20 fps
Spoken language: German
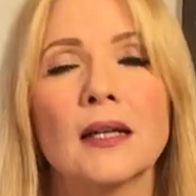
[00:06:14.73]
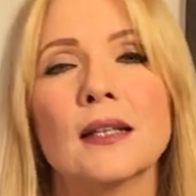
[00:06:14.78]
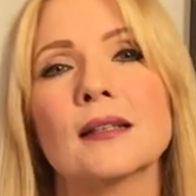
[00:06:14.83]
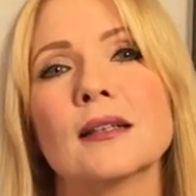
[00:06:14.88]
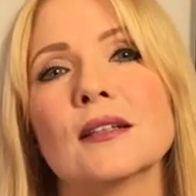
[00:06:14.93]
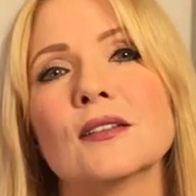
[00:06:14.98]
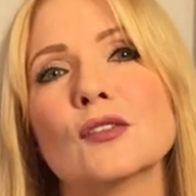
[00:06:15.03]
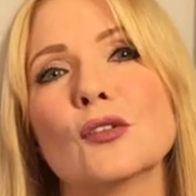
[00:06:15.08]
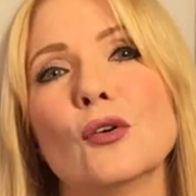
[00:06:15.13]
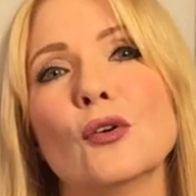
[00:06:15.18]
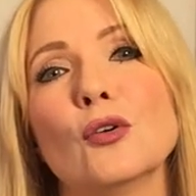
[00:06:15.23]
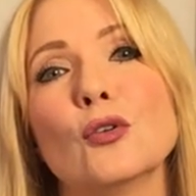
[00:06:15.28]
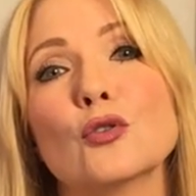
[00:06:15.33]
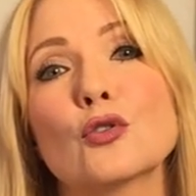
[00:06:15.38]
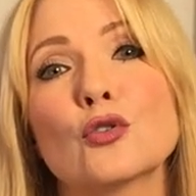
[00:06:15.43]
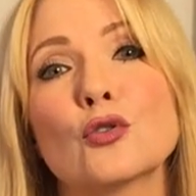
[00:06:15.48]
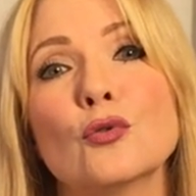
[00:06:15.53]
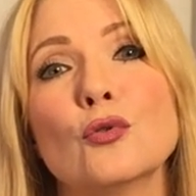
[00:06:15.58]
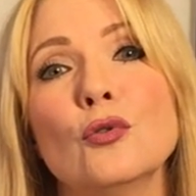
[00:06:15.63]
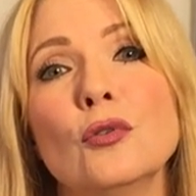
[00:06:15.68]
dass eure
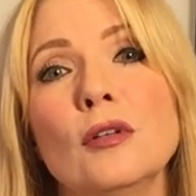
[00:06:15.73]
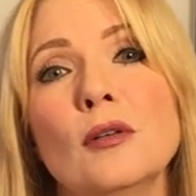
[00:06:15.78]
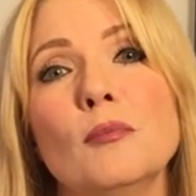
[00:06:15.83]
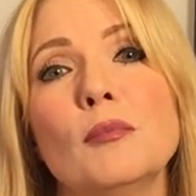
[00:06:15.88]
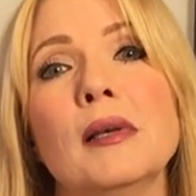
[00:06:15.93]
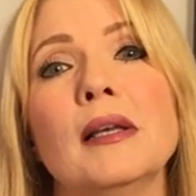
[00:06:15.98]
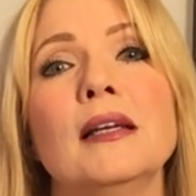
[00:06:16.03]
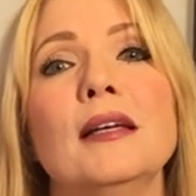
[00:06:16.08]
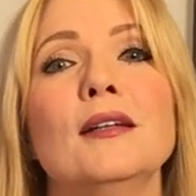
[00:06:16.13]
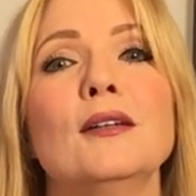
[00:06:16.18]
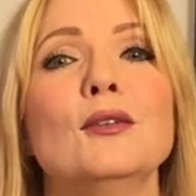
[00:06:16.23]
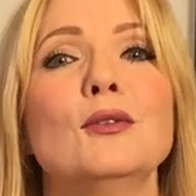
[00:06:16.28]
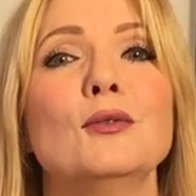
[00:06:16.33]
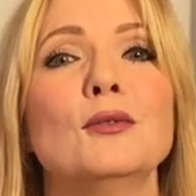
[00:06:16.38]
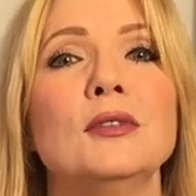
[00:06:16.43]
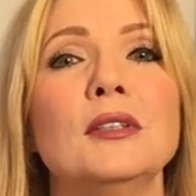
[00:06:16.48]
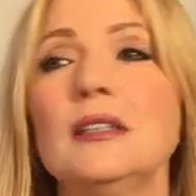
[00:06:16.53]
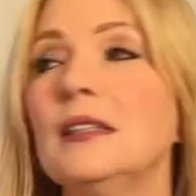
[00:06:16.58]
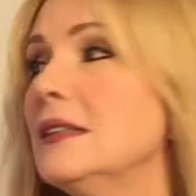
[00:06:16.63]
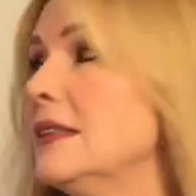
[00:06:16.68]
schönen Pläne
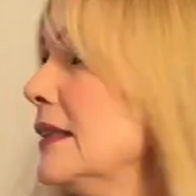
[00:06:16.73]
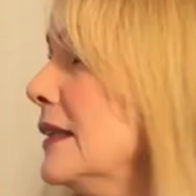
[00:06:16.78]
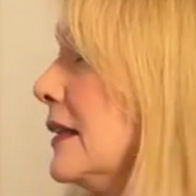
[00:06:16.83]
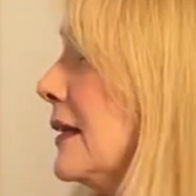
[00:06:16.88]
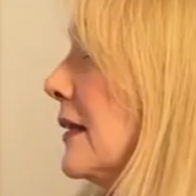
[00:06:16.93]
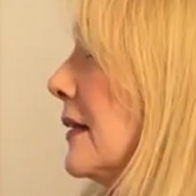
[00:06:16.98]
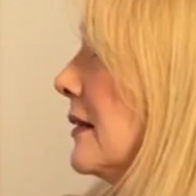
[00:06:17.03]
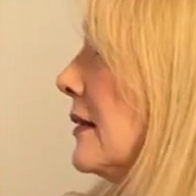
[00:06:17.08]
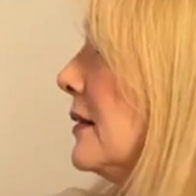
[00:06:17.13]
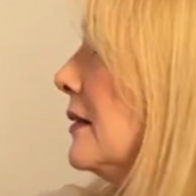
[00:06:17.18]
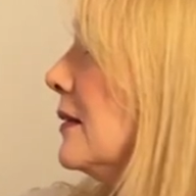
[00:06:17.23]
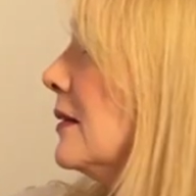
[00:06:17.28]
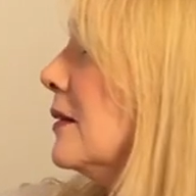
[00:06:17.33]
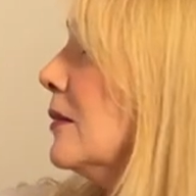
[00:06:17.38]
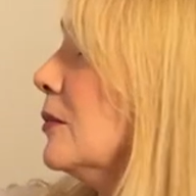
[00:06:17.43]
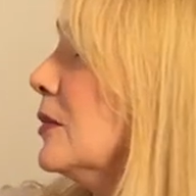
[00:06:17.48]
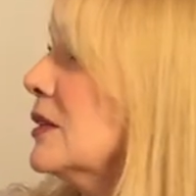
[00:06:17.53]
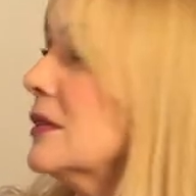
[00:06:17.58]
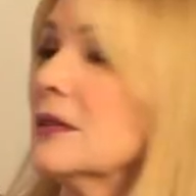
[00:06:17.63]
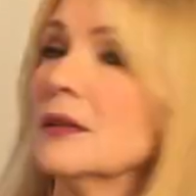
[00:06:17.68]
und Ideen hier
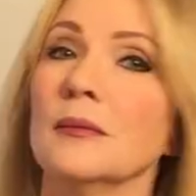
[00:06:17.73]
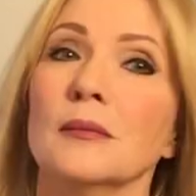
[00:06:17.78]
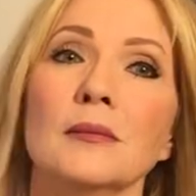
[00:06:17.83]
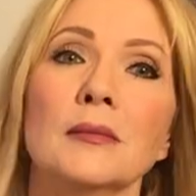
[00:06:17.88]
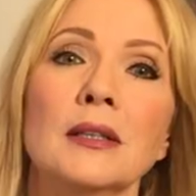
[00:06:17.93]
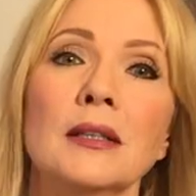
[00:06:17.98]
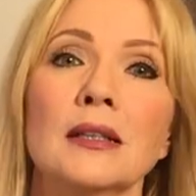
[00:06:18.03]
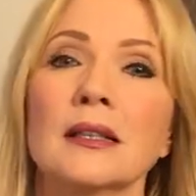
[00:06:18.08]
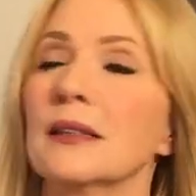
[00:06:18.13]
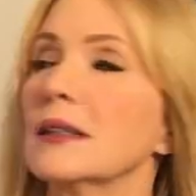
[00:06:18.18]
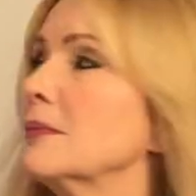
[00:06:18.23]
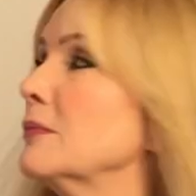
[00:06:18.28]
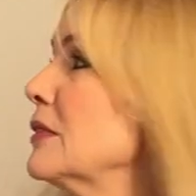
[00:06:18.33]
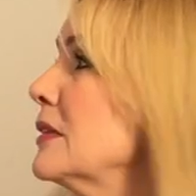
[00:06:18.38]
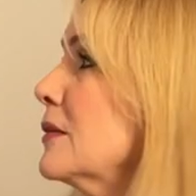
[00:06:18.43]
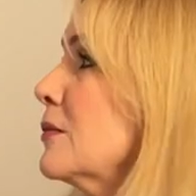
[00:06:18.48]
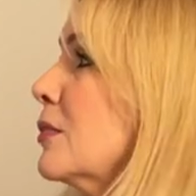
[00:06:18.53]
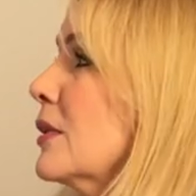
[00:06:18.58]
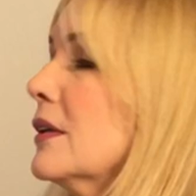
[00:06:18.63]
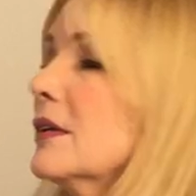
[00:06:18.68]
mit, dem, mit
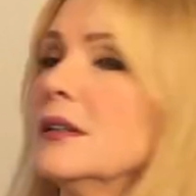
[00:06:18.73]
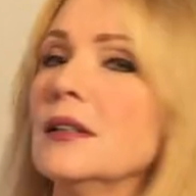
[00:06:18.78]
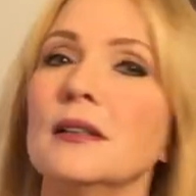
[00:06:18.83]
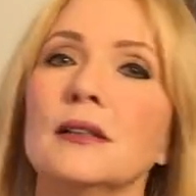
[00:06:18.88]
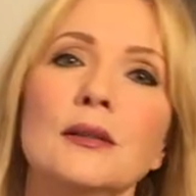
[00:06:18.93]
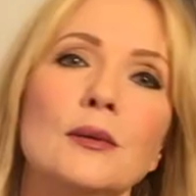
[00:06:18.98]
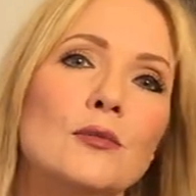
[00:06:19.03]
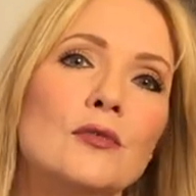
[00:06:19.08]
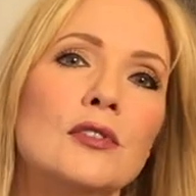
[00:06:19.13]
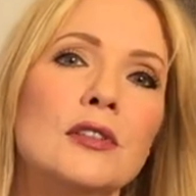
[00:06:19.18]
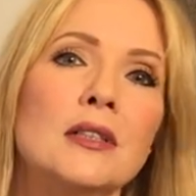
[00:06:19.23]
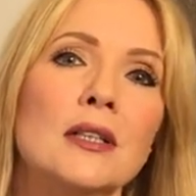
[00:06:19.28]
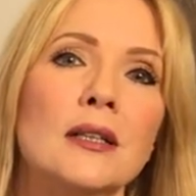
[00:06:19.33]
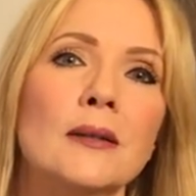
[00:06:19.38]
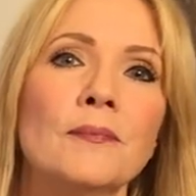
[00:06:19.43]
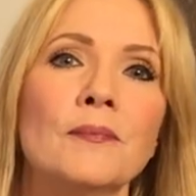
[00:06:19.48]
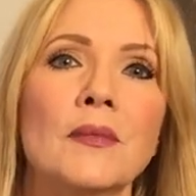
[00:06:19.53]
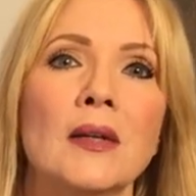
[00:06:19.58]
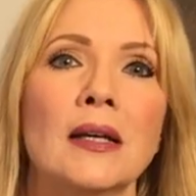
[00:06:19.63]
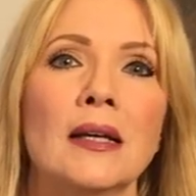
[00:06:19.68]
den Planeten im
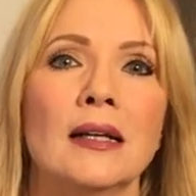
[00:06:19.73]
Widder